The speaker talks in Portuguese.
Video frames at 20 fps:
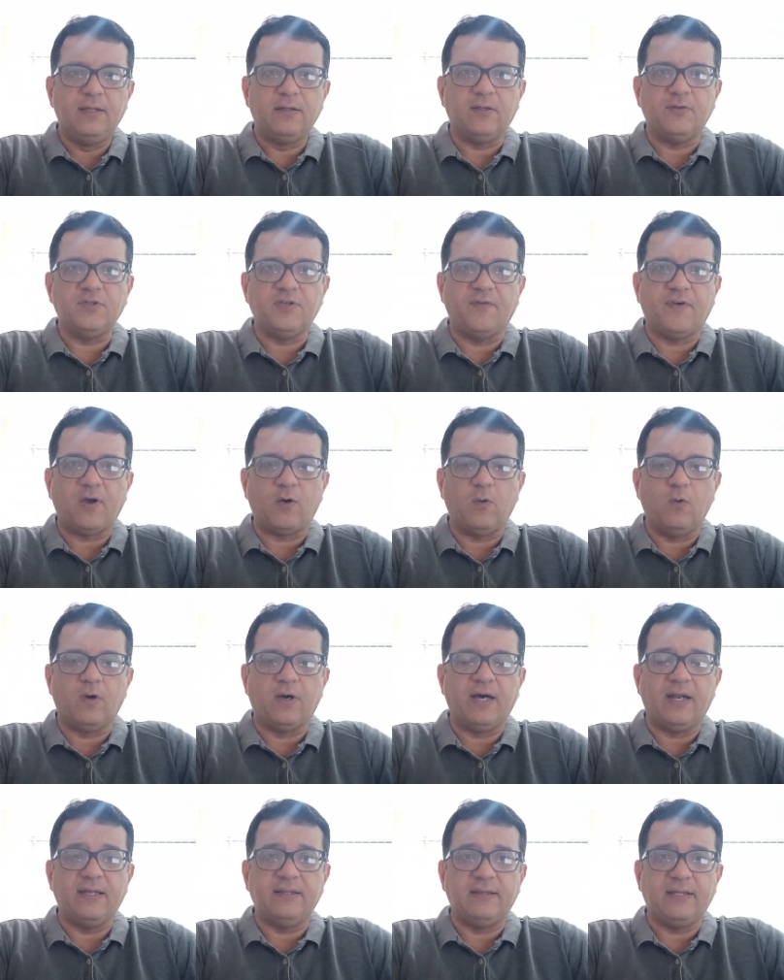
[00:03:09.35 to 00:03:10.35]
Então você vai
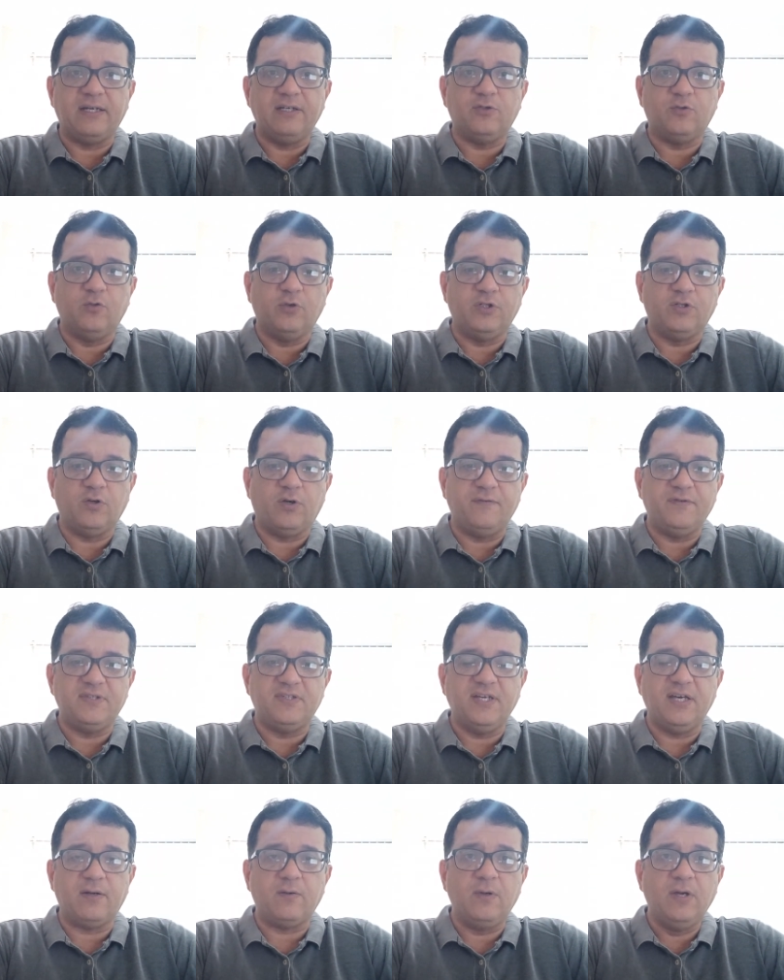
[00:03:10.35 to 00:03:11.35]
colocar lá
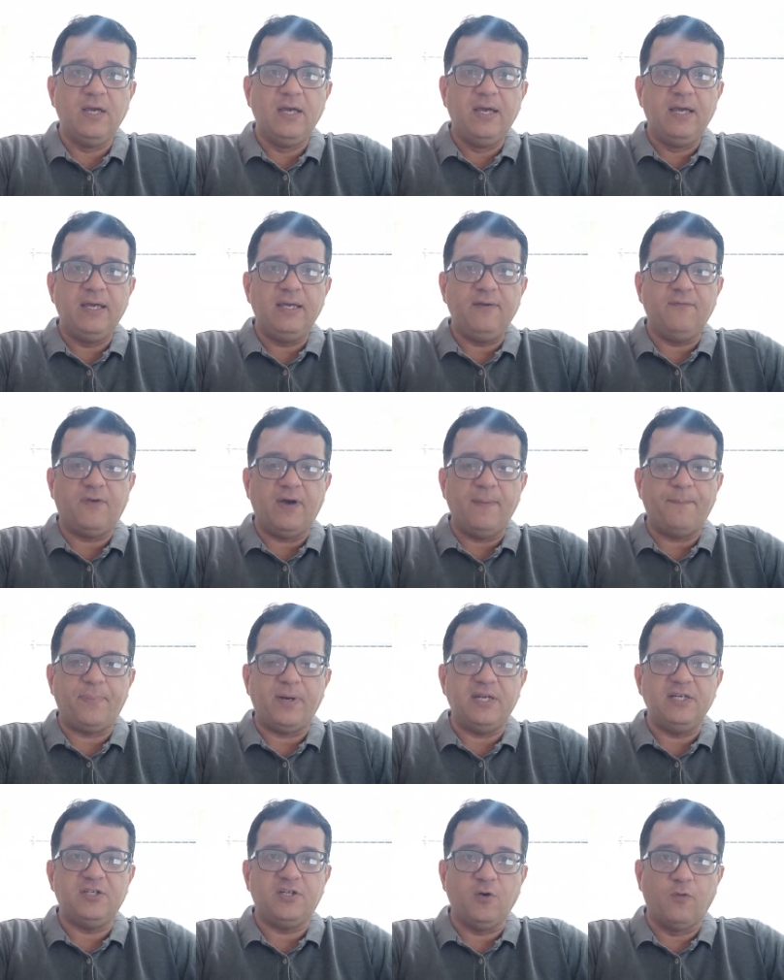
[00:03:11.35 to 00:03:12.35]
3290 e vai
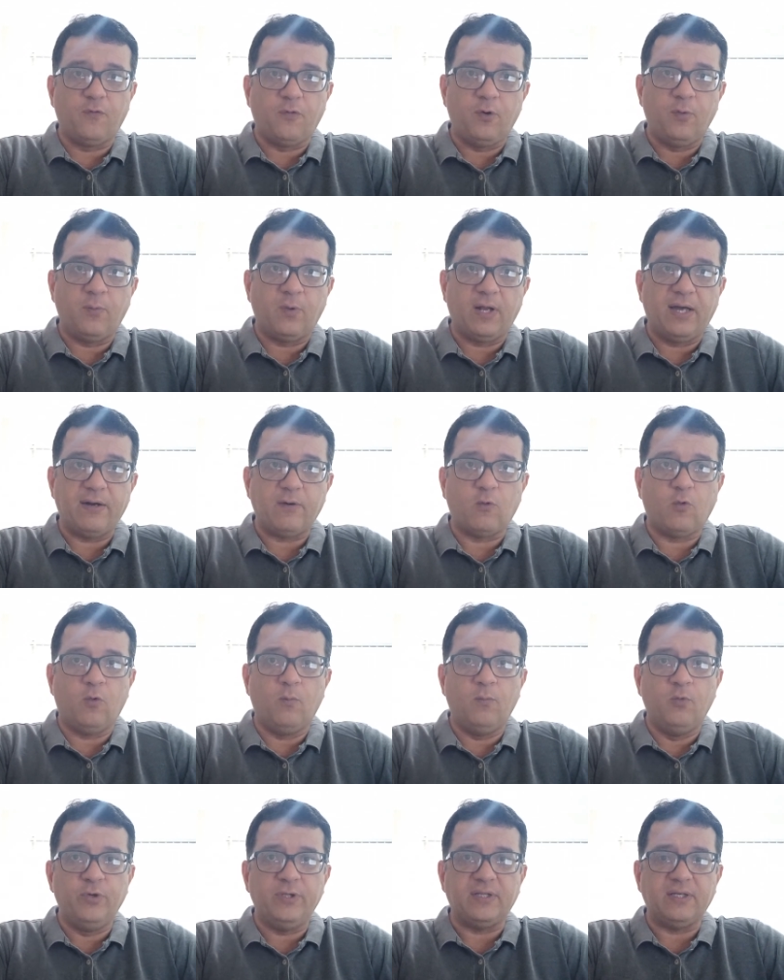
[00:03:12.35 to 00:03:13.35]
preencher o formulário com
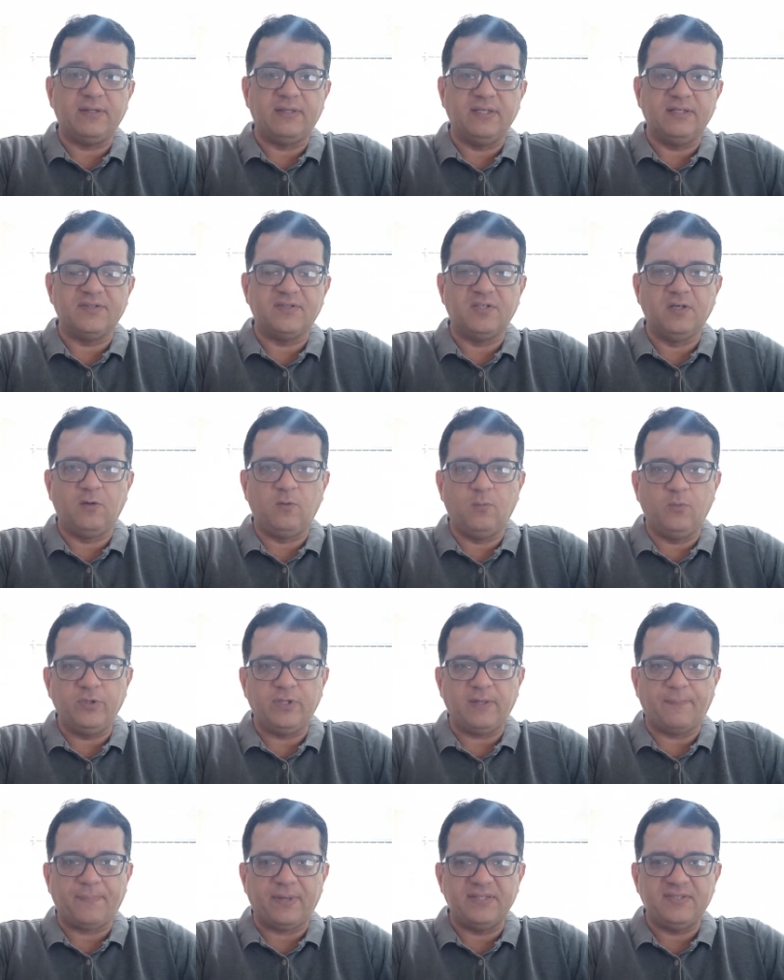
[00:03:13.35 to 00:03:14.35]
muita atenção,
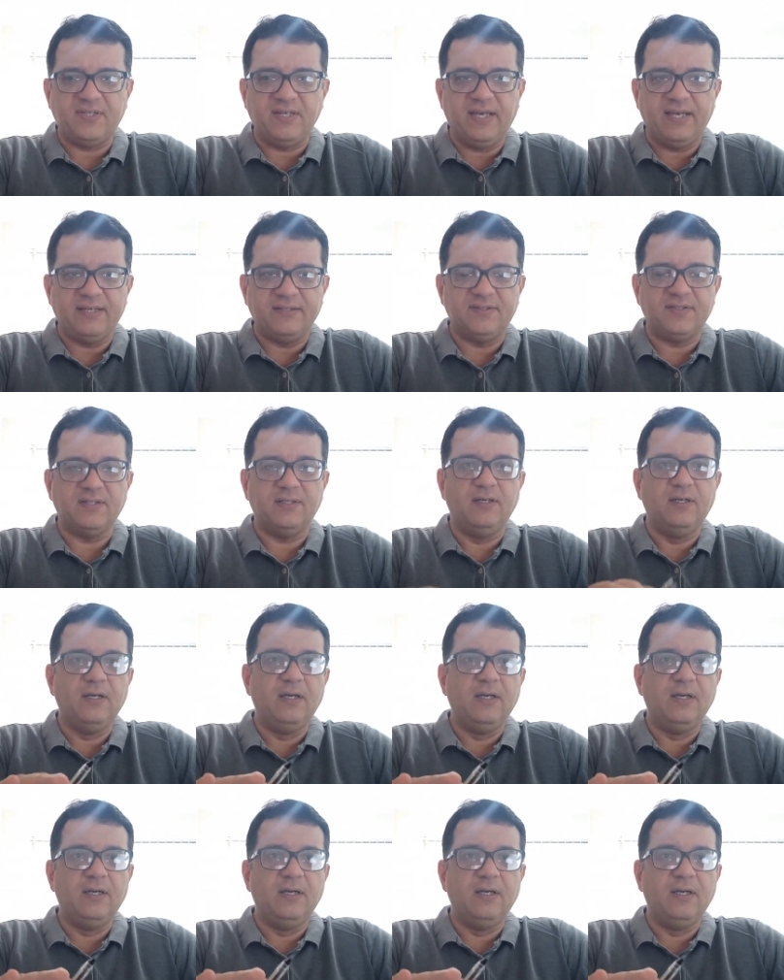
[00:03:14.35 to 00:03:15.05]
muita paciência.